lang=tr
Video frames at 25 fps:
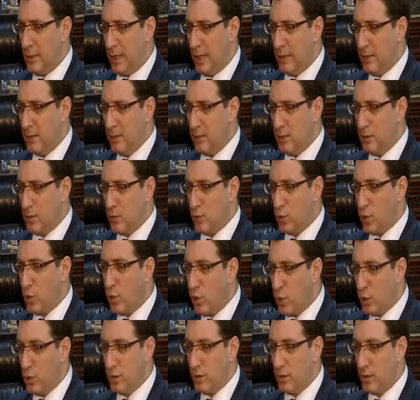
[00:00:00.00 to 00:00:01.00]
ben
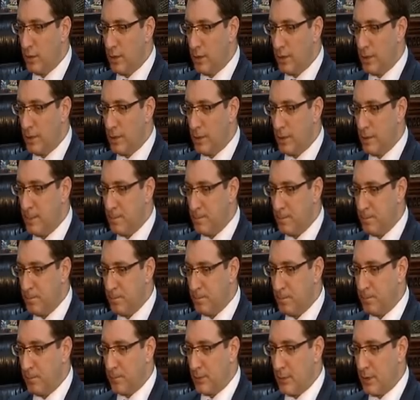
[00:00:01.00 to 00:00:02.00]
çok e,
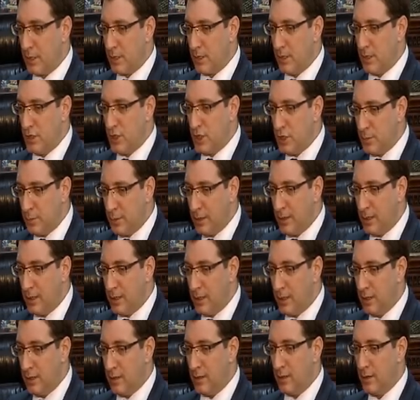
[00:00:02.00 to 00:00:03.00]

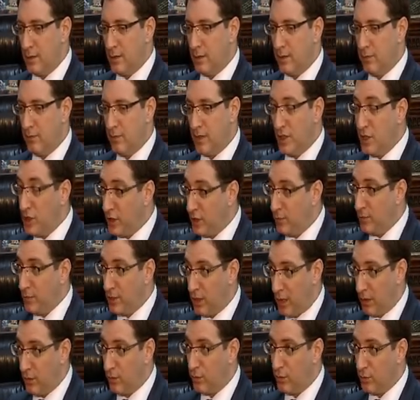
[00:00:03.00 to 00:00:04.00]
işbirliği ve iş
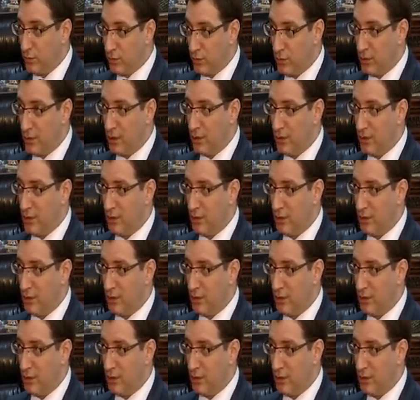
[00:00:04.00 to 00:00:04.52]
imkanı olduğuna